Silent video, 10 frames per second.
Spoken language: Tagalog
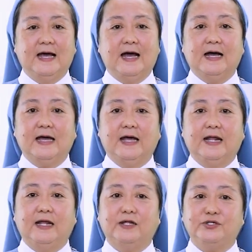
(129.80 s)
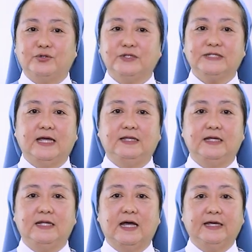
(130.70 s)
Ang kaharian ng Diyos ay
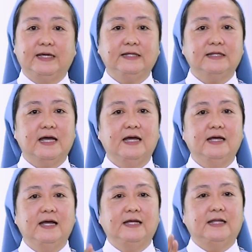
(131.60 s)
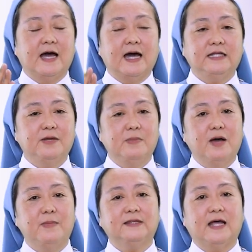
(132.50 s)
hindi nakikita ng ating
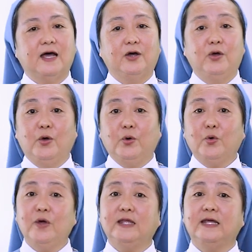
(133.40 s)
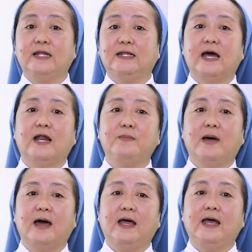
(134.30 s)
mga mata kung hindi
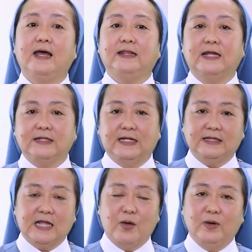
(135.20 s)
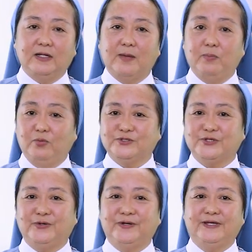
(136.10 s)
nadarama ng tinatawag na
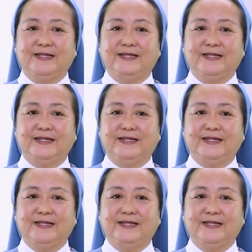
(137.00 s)
puso.